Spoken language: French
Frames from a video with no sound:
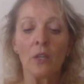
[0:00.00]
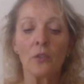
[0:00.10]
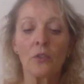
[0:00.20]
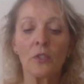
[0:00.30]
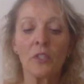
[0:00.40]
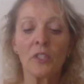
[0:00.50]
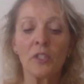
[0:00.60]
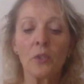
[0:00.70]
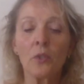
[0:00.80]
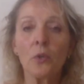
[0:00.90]

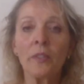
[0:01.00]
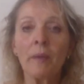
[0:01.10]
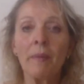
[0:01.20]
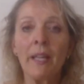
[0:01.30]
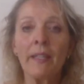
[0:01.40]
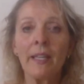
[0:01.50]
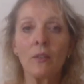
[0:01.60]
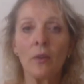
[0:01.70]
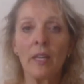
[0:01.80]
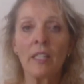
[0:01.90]
Ce sont des
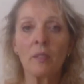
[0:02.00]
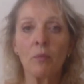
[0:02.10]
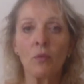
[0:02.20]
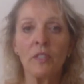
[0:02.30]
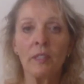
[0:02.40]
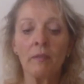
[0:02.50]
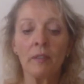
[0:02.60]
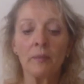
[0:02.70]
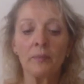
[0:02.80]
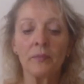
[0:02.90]
planètes explosives
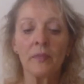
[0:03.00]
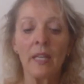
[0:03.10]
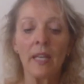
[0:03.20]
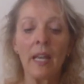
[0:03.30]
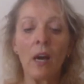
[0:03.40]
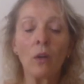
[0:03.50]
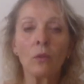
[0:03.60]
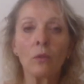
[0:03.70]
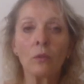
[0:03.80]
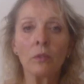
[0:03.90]
la
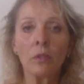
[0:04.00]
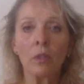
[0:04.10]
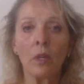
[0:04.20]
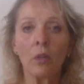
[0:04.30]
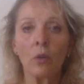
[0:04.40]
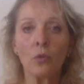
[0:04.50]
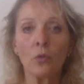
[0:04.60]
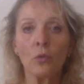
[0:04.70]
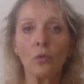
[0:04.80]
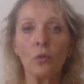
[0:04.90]
rencontre en
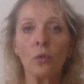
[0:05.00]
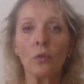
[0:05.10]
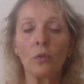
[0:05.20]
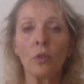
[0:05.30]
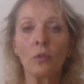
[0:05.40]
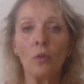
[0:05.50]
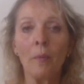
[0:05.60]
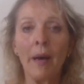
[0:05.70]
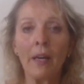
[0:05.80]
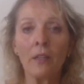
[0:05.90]
conjonction de
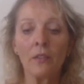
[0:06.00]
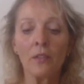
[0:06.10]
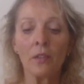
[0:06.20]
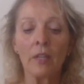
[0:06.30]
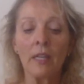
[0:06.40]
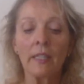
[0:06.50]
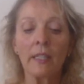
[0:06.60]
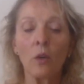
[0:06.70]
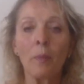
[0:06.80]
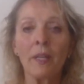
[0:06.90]
Mars,
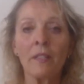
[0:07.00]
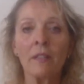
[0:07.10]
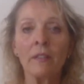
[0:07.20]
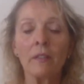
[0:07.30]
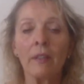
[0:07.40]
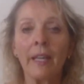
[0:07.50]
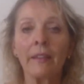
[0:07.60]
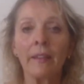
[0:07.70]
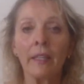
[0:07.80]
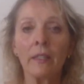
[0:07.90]
qui représente la
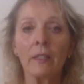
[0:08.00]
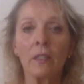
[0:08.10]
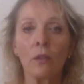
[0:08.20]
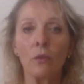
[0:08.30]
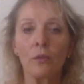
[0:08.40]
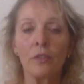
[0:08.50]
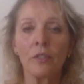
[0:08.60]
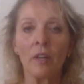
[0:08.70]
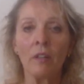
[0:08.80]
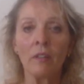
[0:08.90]
tête, le
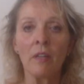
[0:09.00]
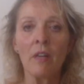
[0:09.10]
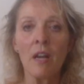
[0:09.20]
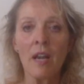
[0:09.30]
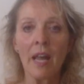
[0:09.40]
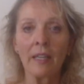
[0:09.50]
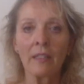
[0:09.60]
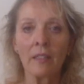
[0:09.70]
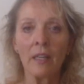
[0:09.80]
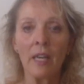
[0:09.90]
sang,
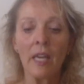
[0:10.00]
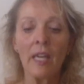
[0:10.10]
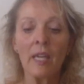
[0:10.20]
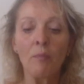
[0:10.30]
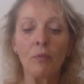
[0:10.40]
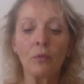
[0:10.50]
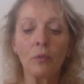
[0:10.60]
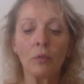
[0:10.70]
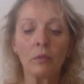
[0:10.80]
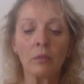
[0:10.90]
l'acte, et
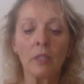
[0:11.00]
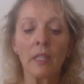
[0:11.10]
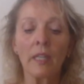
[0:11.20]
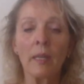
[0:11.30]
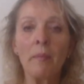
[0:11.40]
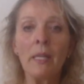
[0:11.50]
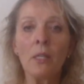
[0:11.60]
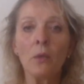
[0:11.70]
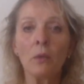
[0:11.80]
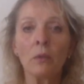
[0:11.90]
Pluton,
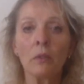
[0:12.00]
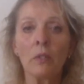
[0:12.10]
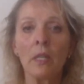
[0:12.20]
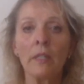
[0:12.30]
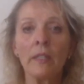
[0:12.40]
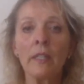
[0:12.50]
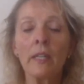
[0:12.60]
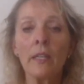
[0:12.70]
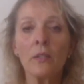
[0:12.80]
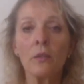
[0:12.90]
rébellion,
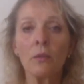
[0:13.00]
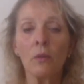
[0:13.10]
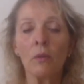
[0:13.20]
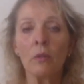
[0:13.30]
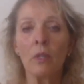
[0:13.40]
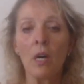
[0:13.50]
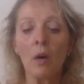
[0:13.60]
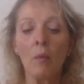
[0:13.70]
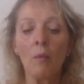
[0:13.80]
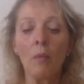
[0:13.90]
négation,
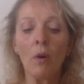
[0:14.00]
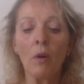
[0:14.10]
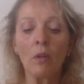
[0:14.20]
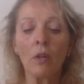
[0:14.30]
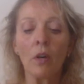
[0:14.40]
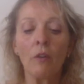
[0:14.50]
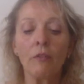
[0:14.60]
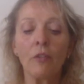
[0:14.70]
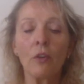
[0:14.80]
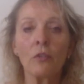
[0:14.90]
mort,
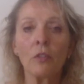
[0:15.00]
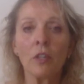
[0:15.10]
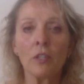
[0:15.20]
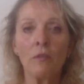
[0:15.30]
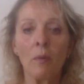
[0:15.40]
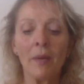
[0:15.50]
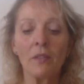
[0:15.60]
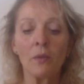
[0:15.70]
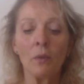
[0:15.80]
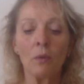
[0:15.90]
force de
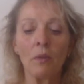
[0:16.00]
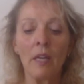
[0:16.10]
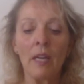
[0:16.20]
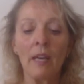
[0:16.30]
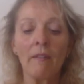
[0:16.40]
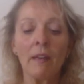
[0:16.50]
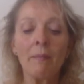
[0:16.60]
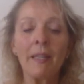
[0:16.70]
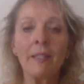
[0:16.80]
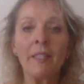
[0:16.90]
transformation, va
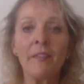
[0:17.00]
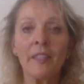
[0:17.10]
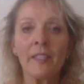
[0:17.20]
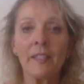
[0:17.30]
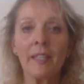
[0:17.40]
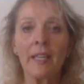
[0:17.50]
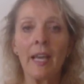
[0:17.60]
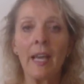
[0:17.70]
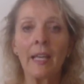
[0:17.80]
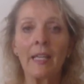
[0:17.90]

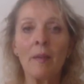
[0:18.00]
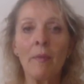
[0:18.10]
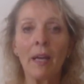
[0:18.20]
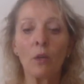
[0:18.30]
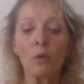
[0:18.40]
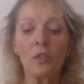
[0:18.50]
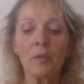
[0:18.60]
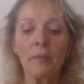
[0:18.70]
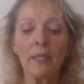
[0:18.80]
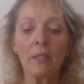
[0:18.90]
manifester un climat
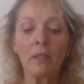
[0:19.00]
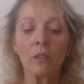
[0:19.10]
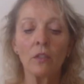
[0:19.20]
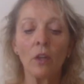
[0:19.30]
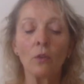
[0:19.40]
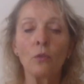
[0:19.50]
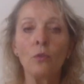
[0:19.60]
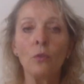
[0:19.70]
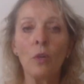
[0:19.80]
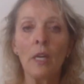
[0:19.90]
cosmique
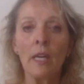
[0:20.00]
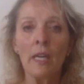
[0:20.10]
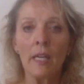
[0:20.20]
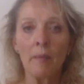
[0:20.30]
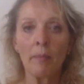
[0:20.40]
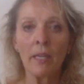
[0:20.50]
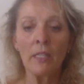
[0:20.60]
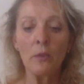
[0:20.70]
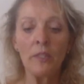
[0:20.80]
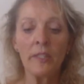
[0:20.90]
tendu et
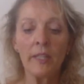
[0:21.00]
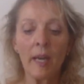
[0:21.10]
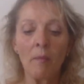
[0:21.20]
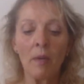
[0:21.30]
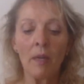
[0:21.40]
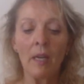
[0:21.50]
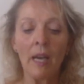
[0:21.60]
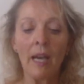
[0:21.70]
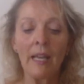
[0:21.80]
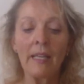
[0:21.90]
préjudiciable
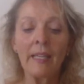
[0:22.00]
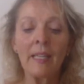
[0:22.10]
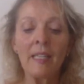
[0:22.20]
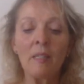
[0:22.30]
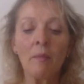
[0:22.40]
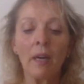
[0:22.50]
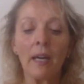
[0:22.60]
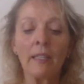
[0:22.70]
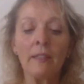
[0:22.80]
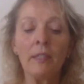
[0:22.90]
à l'équilibre
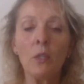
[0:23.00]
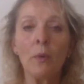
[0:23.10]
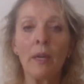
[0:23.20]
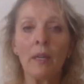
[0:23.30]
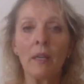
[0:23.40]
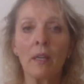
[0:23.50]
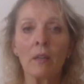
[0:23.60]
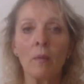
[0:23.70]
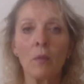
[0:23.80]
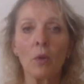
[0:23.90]
individuel
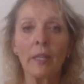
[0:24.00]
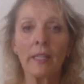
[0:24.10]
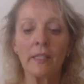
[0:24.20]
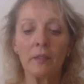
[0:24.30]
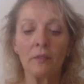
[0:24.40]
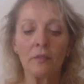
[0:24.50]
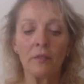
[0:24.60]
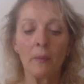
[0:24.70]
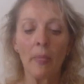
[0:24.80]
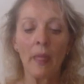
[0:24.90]
comme collectif.